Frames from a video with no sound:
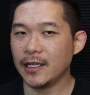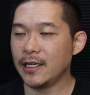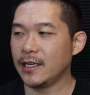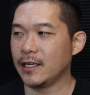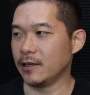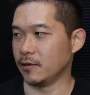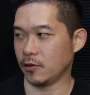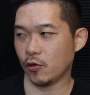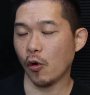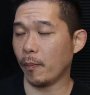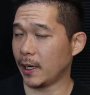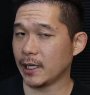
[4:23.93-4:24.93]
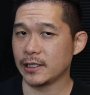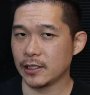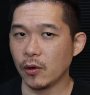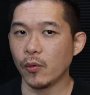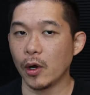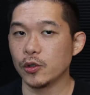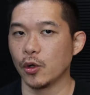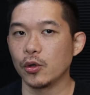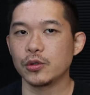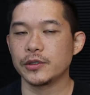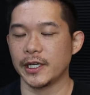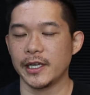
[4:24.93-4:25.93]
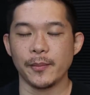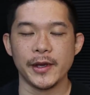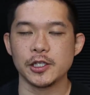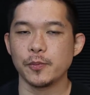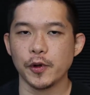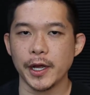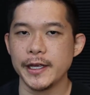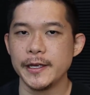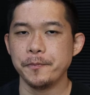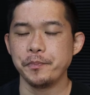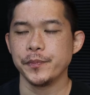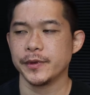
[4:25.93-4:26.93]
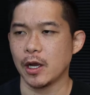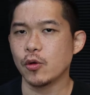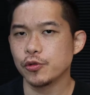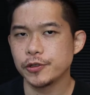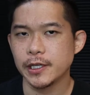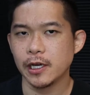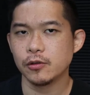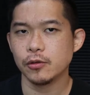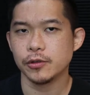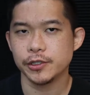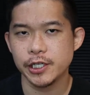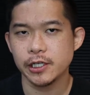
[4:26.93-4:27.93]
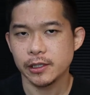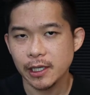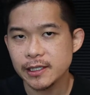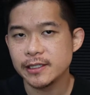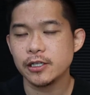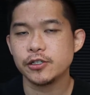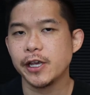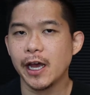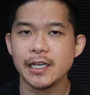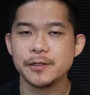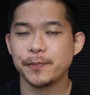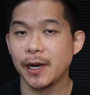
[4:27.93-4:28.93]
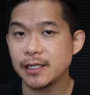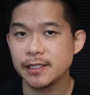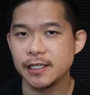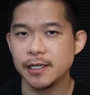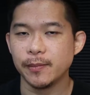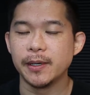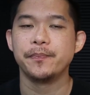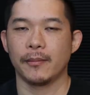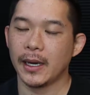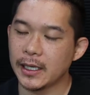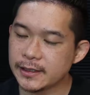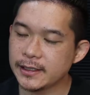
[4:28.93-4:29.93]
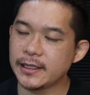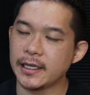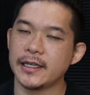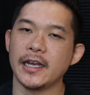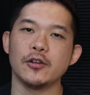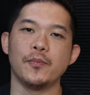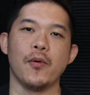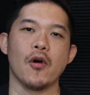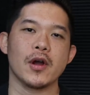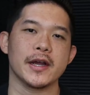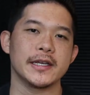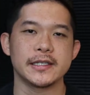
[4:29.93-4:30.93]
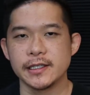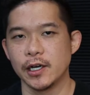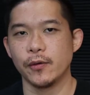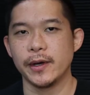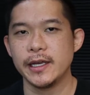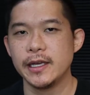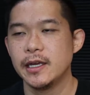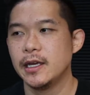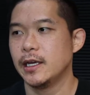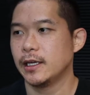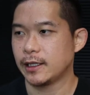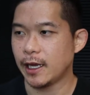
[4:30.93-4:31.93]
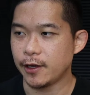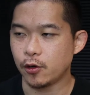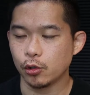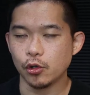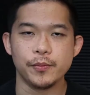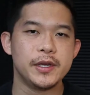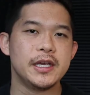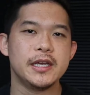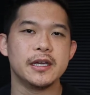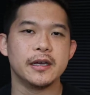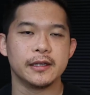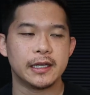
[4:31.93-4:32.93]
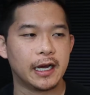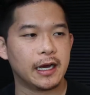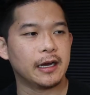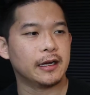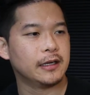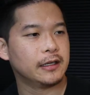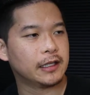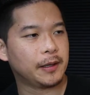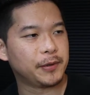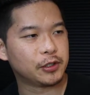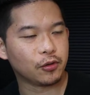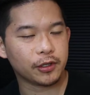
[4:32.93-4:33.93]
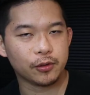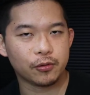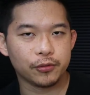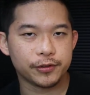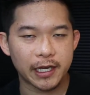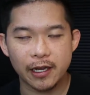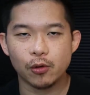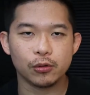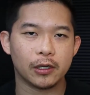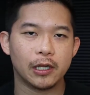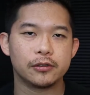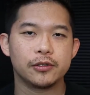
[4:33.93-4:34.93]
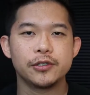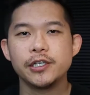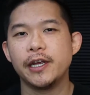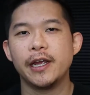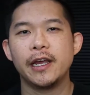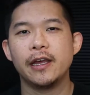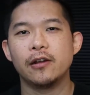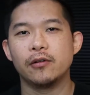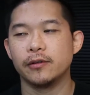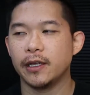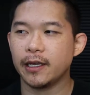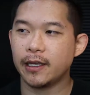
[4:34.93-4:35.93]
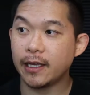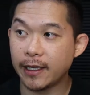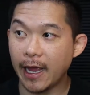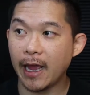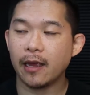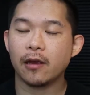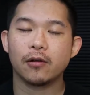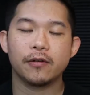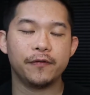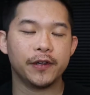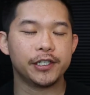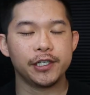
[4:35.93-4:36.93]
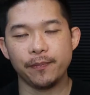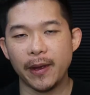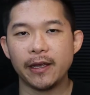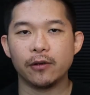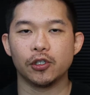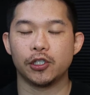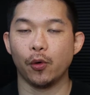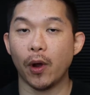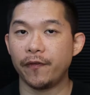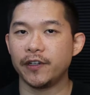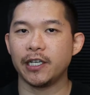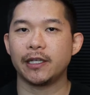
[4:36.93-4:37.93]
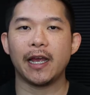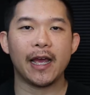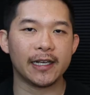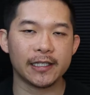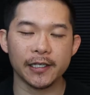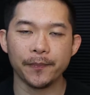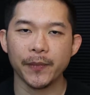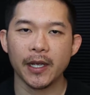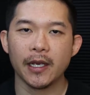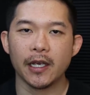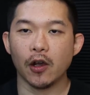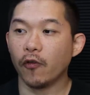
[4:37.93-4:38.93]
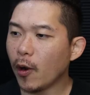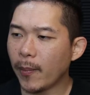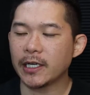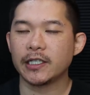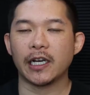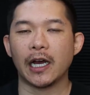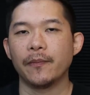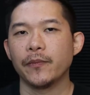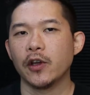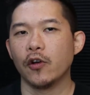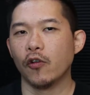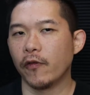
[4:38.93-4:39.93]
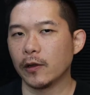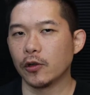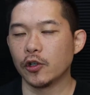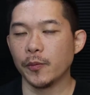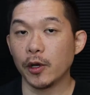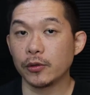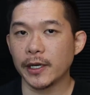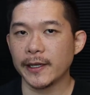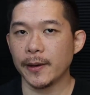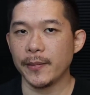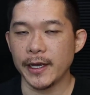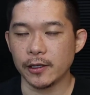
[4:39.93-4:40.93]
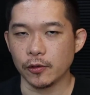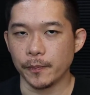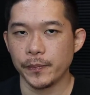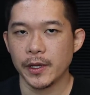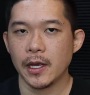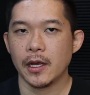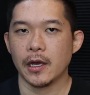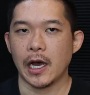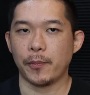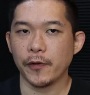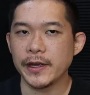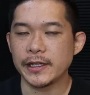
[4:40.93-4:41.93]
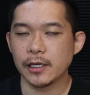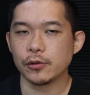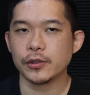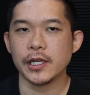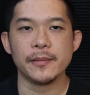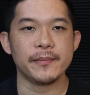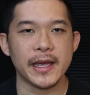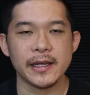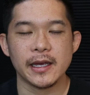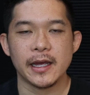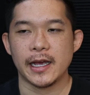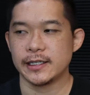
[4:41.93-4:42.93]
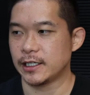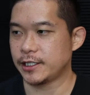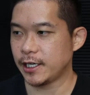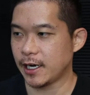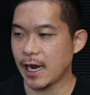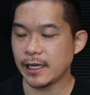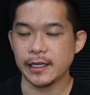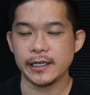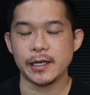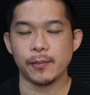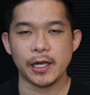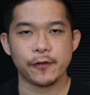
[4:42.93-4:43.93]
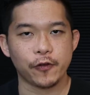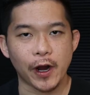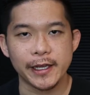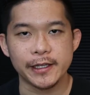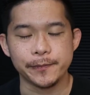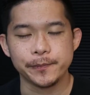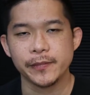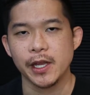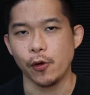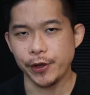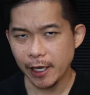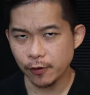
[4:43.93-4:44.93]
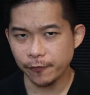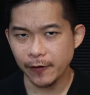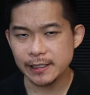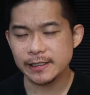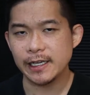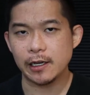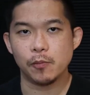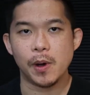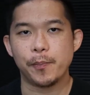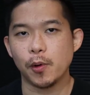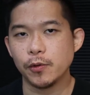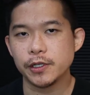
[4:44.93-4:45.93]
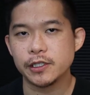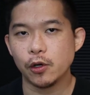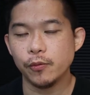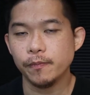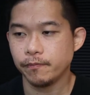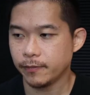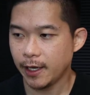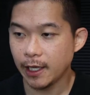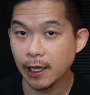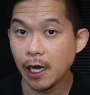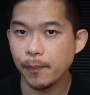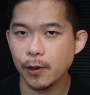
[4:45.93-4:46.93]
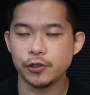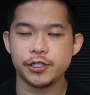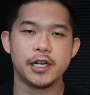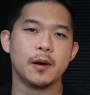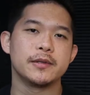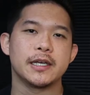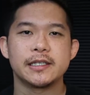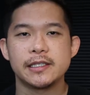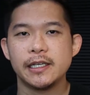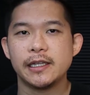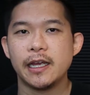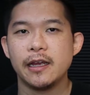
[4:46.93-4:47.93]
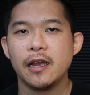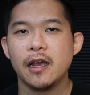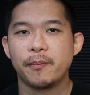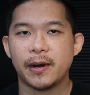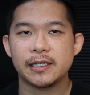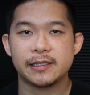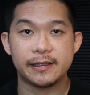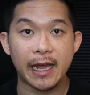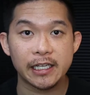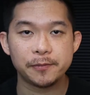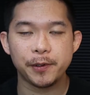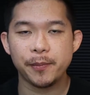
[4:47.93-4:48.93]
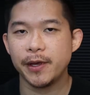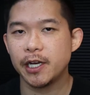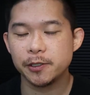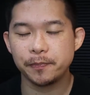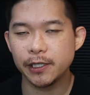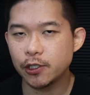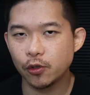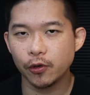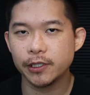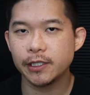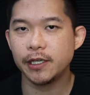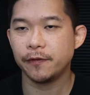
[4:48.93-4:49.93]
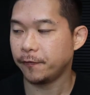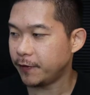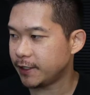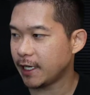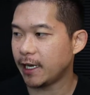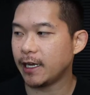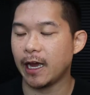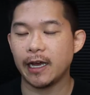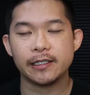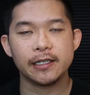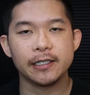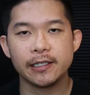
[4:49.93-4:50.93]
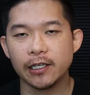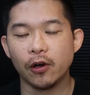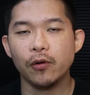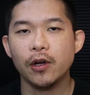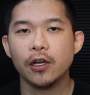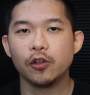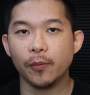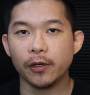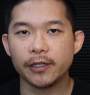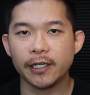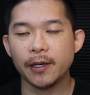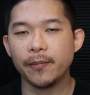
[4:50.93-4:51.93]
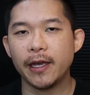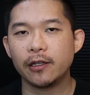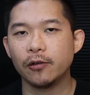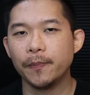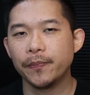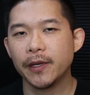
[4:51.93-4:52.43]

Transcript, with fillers: e em comparação aos outros treinamentos por aí, está custando de R$ 300 reais para cima. Mas entendendo um pouco a questão aí da economia, da, da pessoa que não consegue controlar o seu dinheiro, né, que quer investir bem o seu FGTS, eu vou abaixar o valor do meu treinamento. Aproveitando também essa chegada aí da Black Friday, eu quero fazer uma promoção relâmpago, digamos assim, né, para as 10 primeiras pessoas que fizerem a inscrição no meu treinamento